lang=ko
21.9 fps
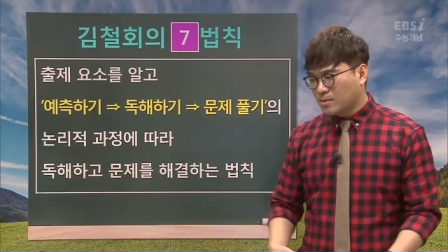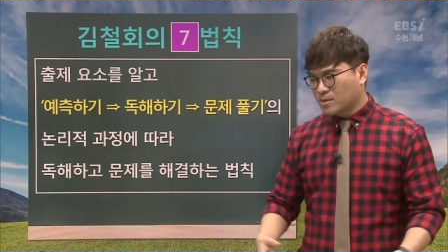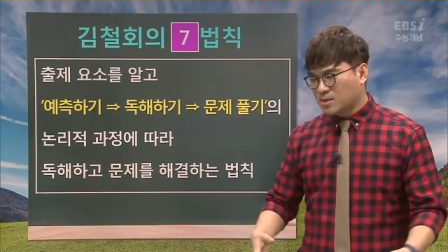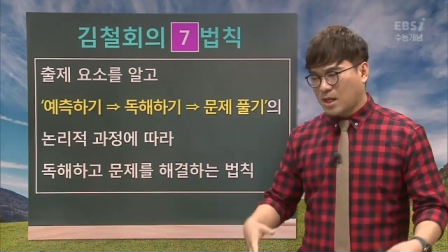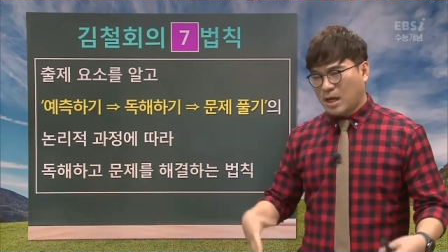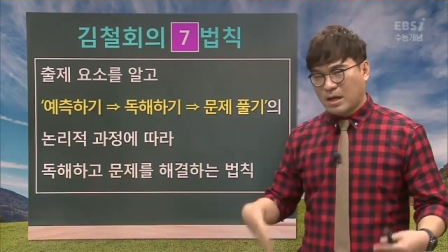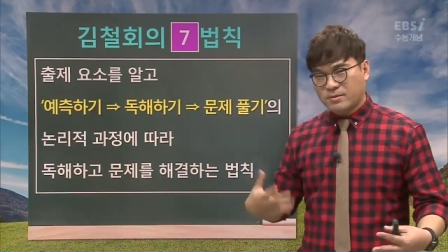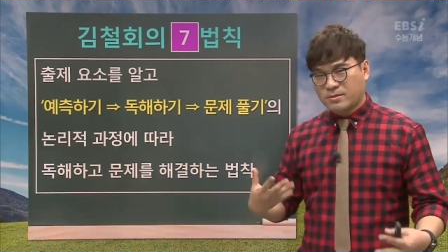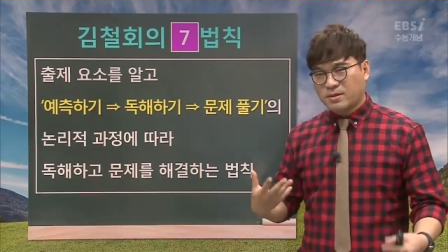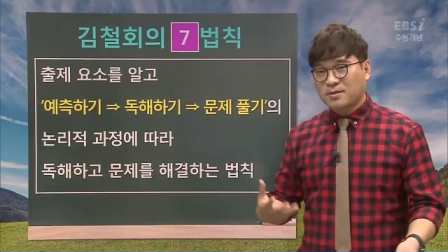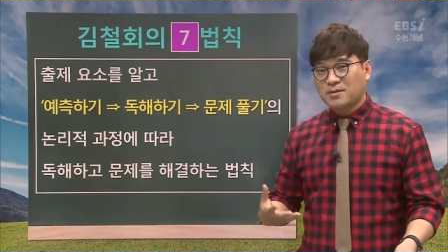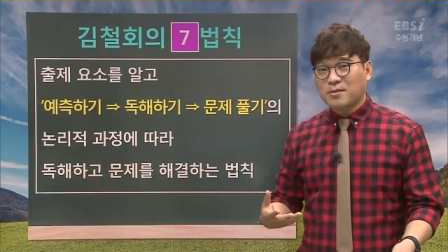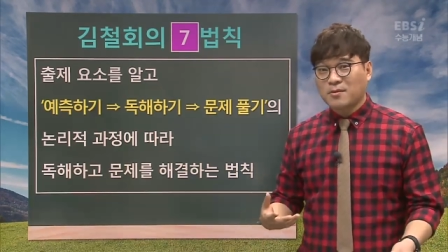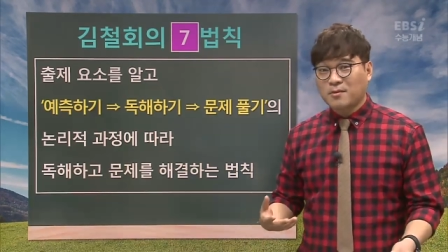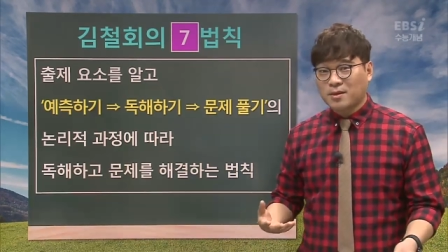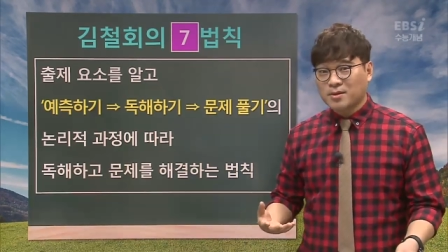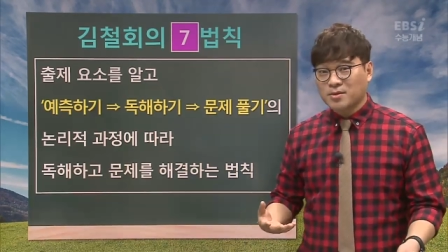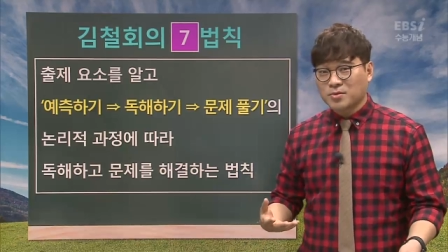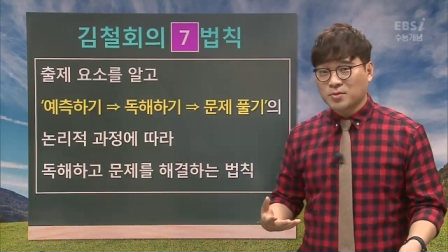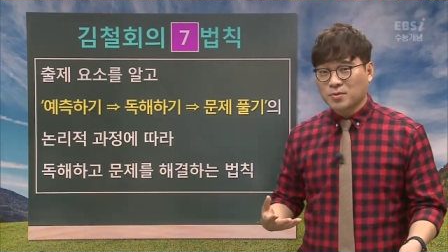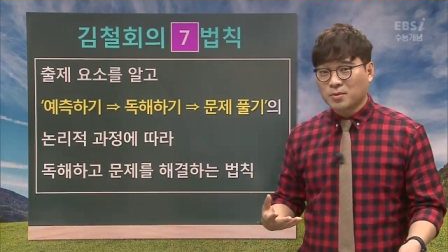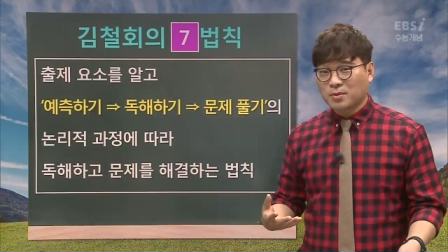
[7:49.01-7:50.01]

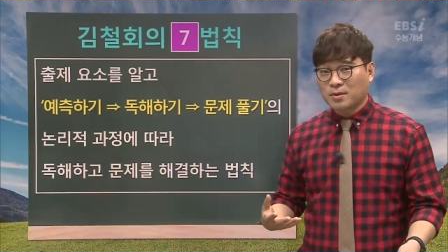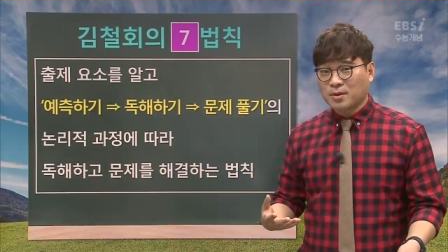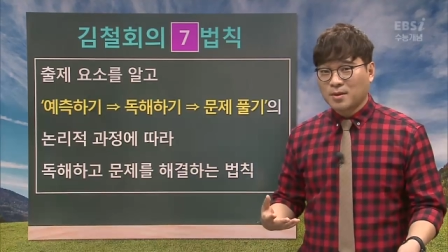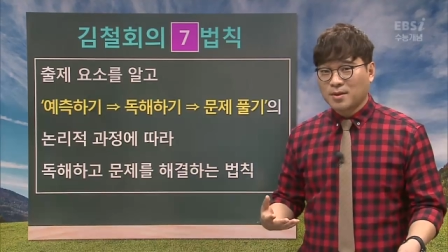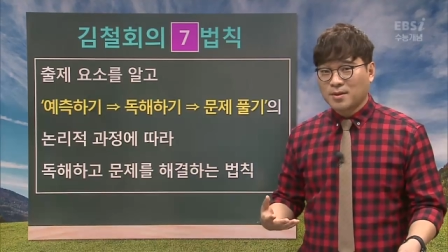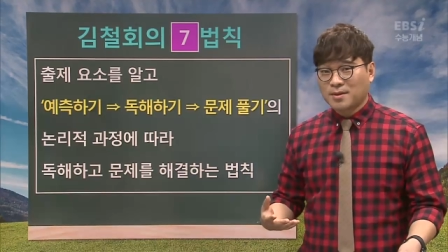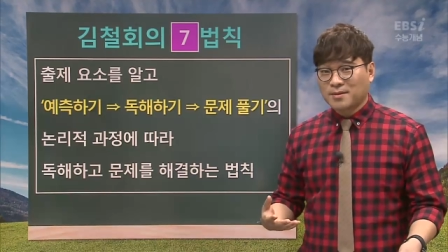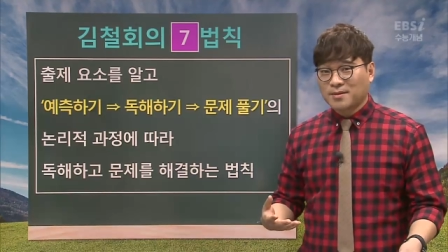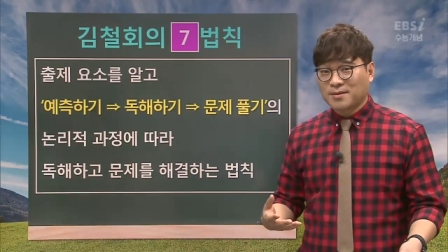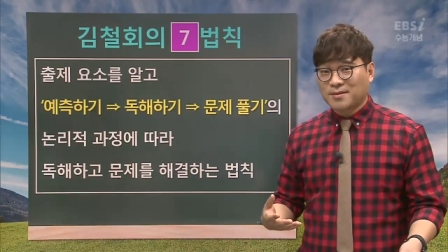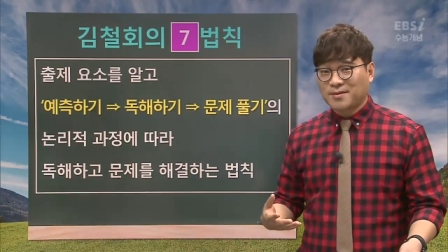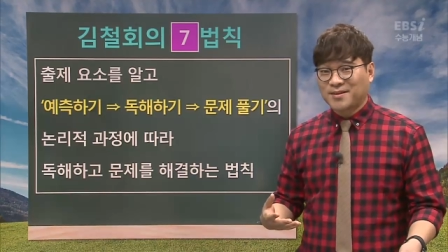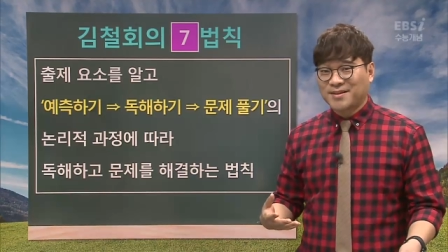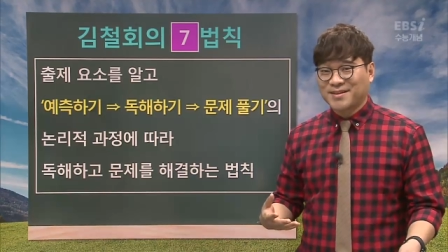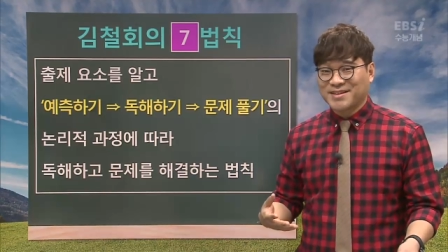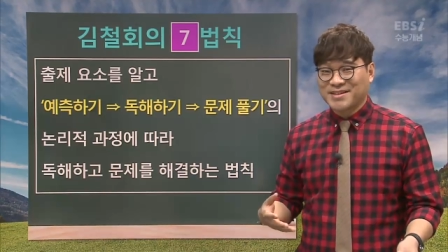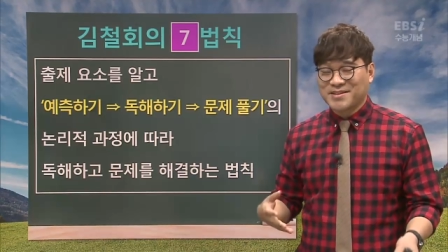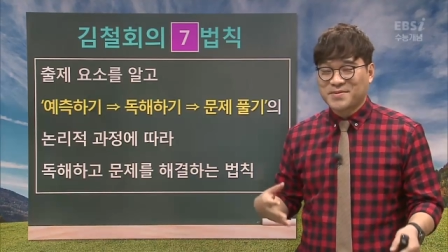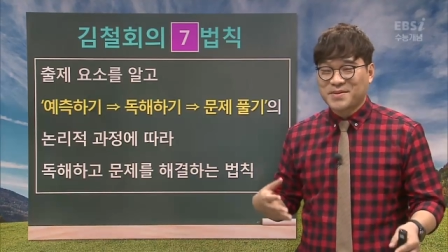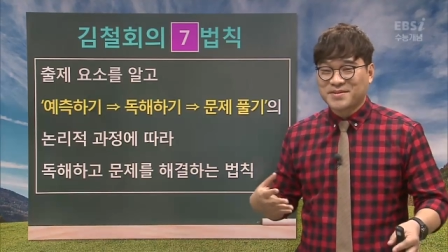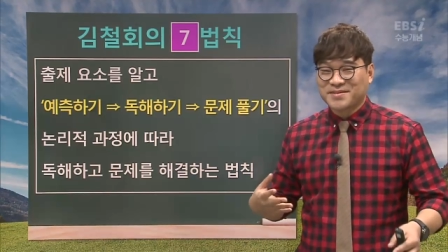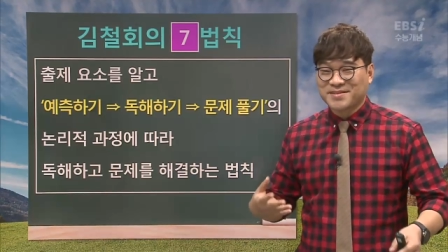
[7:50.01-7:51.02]
잘생겨가지고 어,
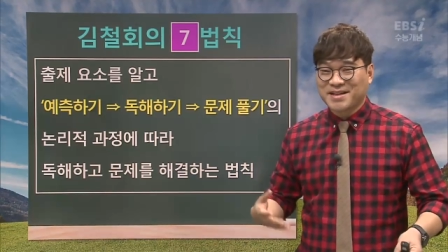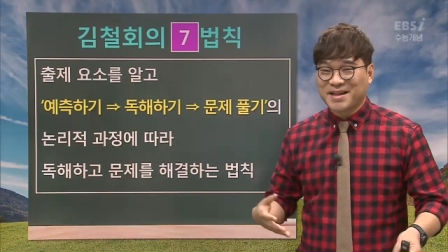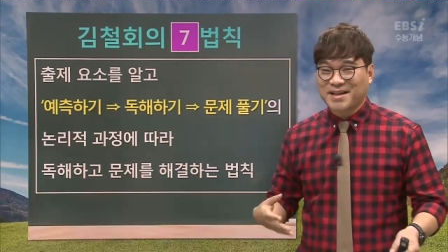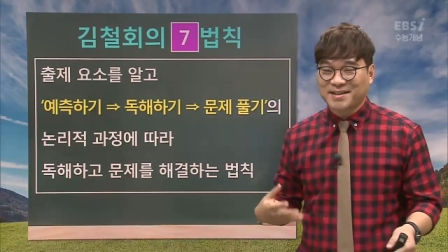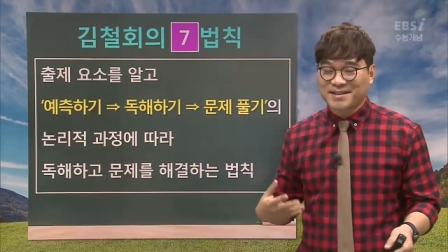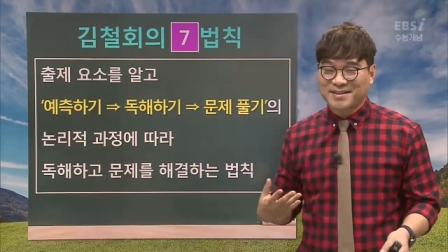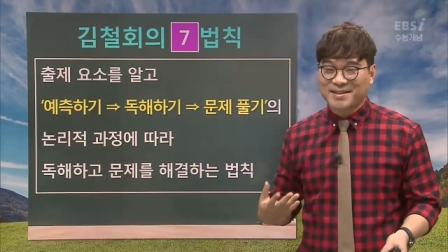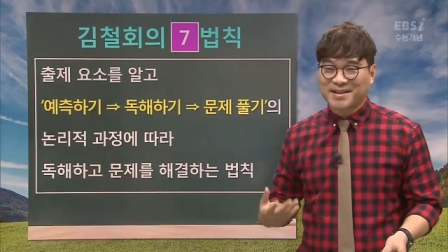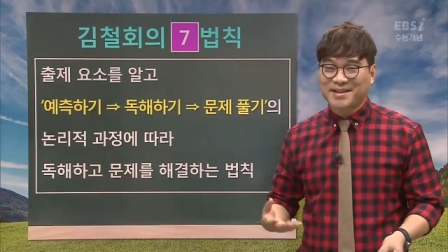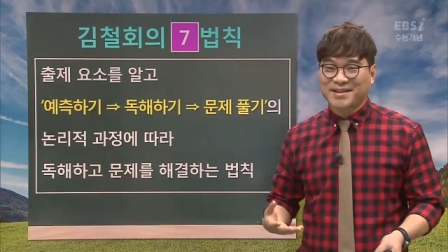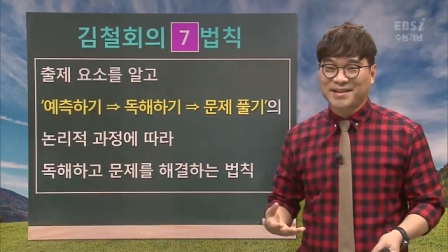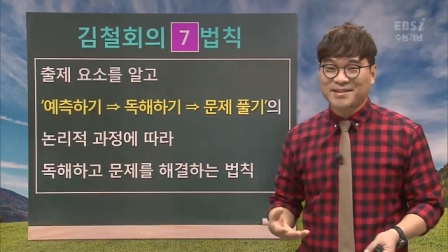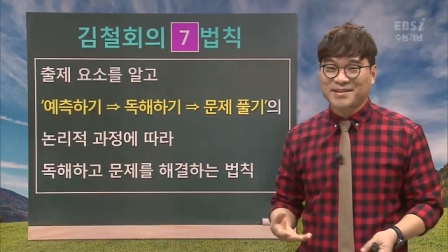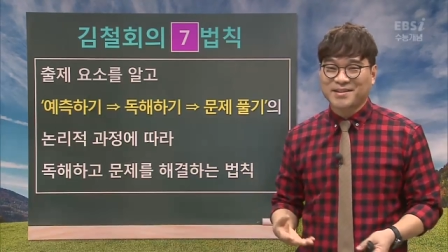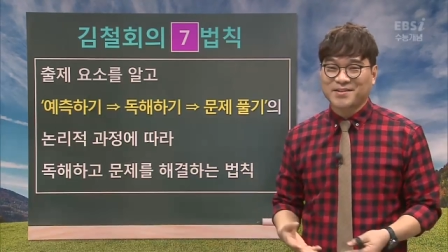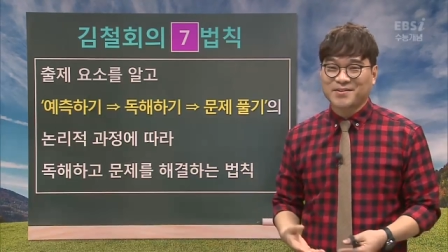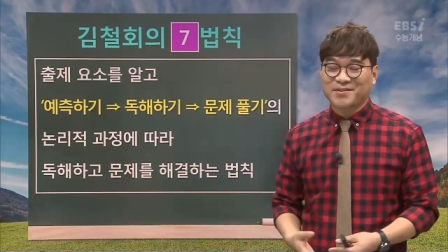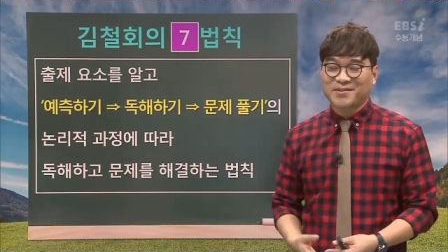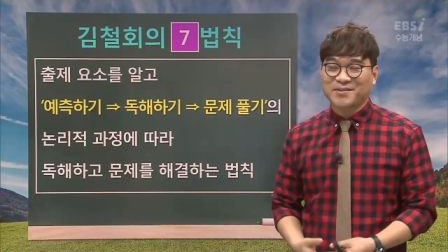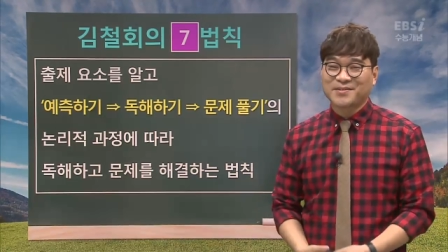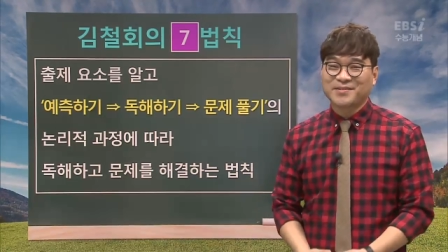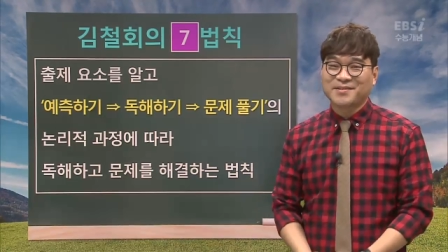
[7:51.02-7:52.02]
이비에스 강의를 하게
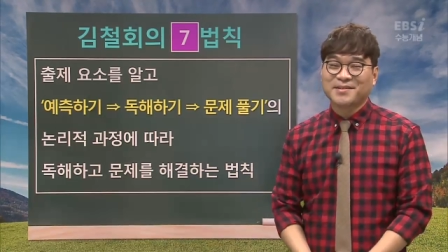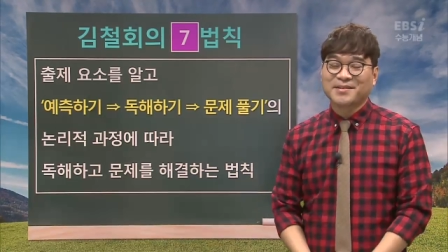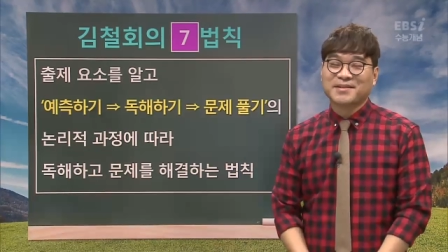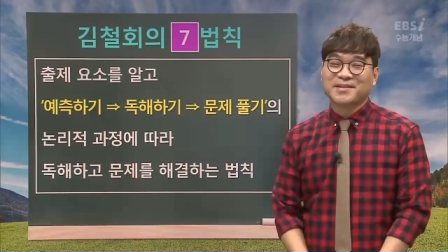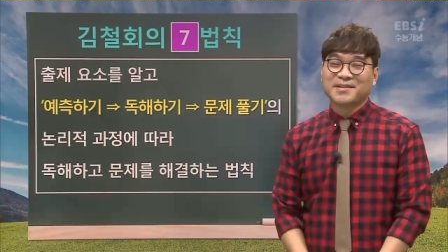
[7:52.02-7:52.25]
된 건